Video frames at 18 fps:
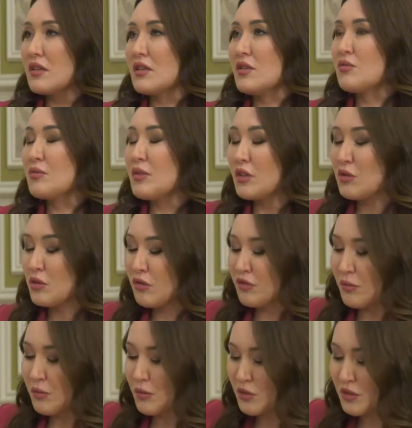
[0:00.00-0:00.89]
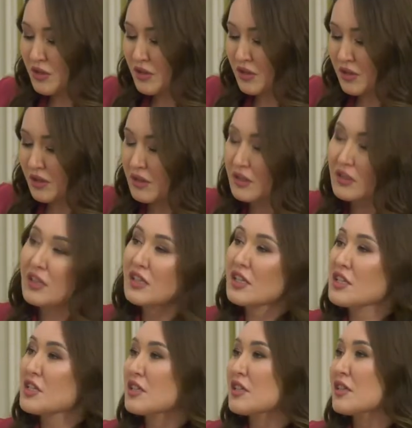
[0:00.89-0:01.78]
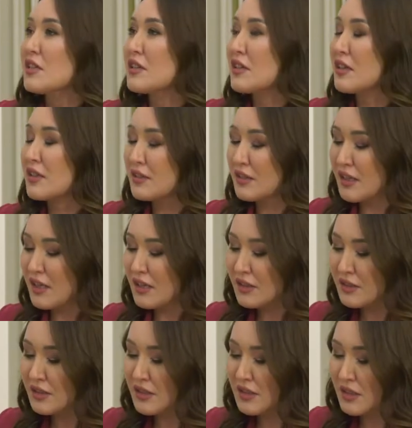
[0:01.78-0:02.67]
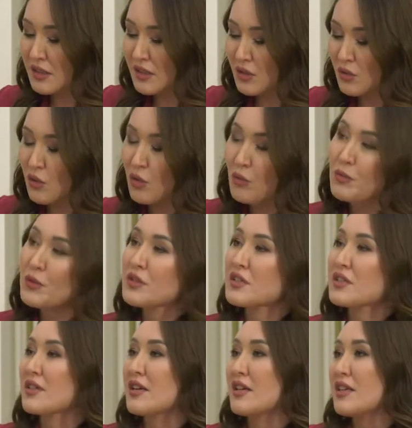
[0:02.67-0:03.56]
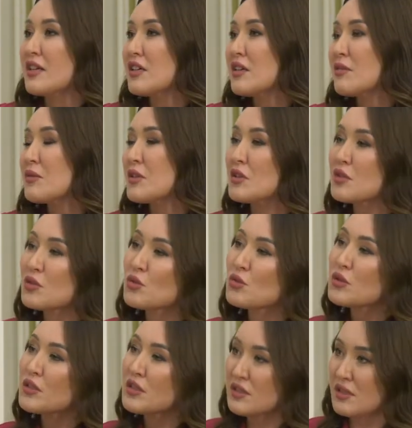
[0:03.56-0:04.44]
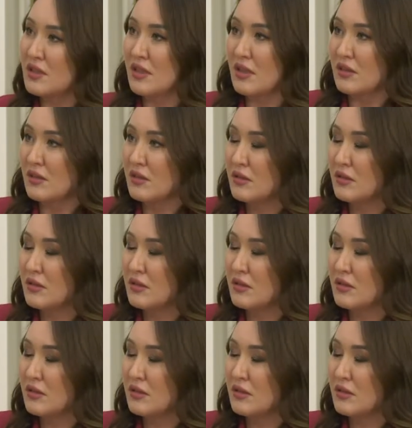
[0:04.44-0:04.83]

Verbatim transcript: И у меня такой вопрос. Э, налажены ли контакты и опыт с коллегами из других стран?